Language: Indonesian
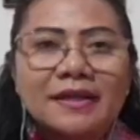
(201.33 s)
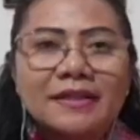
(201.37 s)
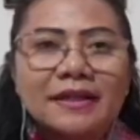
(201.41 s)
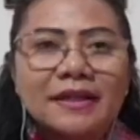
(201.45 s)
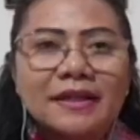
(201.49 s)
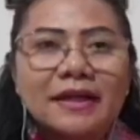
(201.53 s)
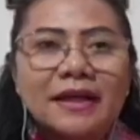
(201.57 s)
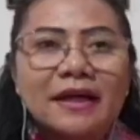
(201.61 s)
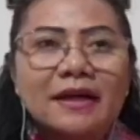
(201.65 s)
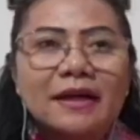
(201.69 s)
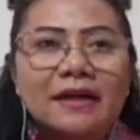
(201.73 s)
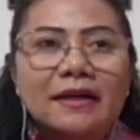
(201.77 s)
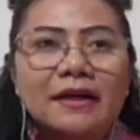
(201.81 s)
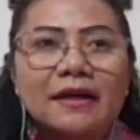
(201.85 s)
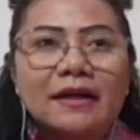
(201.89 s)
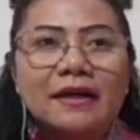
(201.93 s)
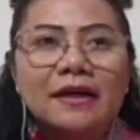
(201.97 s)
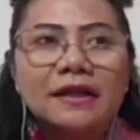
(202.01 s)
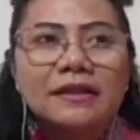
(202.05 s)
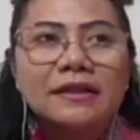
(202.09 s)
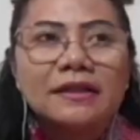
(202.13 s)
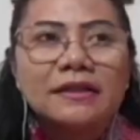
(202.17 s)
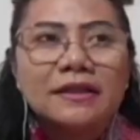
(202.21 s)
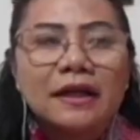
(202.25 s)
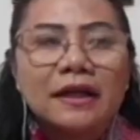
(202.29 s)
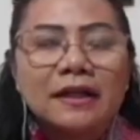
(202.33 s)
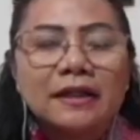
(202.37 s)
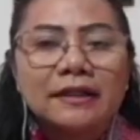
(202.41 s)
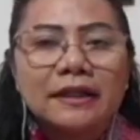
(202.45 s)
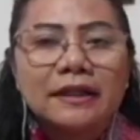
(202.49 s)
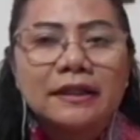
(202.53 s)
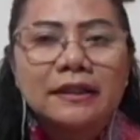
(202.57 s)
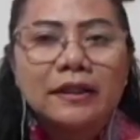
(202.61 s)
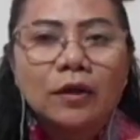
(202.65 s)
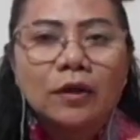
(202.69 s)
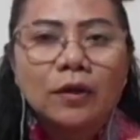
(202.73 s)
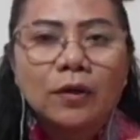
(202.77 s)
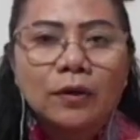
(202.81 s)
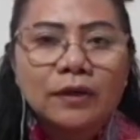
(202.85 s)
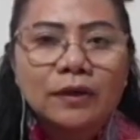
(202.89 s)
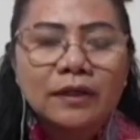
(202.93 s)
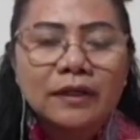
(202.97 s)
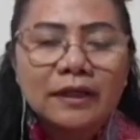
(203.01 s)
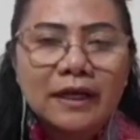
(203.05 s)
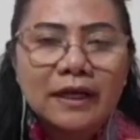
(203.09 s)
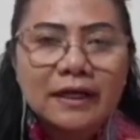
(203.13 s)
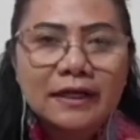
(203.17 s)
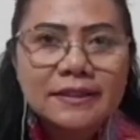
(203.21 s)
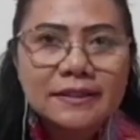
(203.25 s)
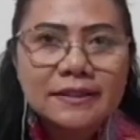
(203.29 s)
Jadi uh, setelah kita
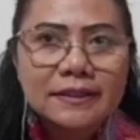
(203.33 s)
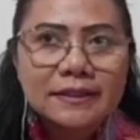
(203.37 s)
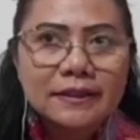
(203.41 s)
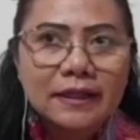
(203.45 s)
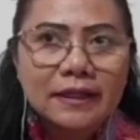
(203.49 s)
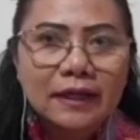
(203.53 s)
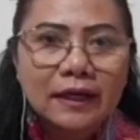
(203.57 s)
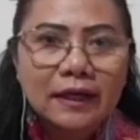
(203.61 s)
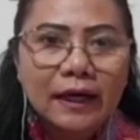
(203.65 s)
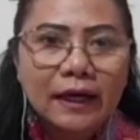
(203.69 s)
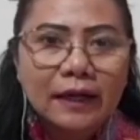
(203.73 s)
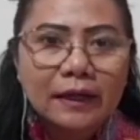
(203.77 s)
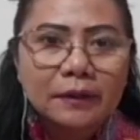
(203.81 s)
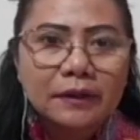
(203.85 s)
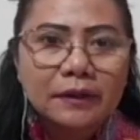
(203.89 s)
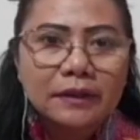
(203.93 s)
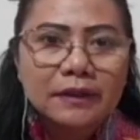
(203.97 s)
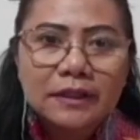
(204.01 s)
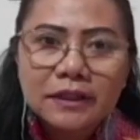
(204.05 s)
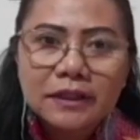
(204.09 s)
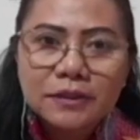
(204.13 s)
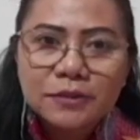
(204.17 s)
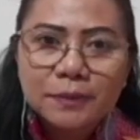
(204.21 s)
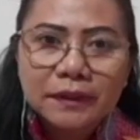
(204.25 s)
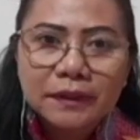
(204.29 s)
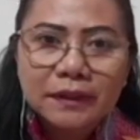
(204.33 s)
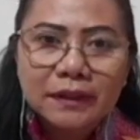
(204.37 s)
koordinasi dengan dinas